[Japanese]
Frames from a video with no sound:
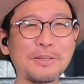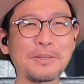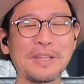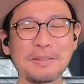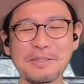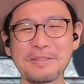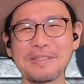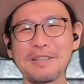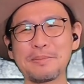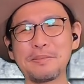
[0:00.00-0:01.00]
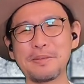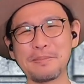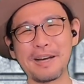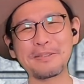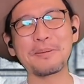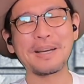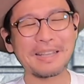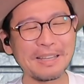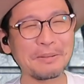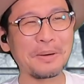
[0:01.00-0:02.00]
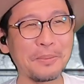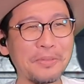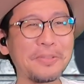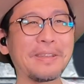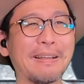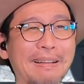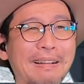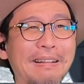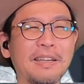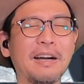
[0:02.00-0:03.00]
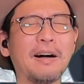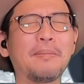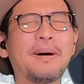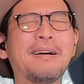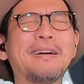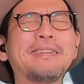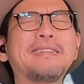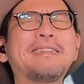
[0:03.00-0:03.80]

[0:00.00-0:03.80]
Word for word: らちょっと楽しくなる部分もあるのかなとか思ってたら、やばいっ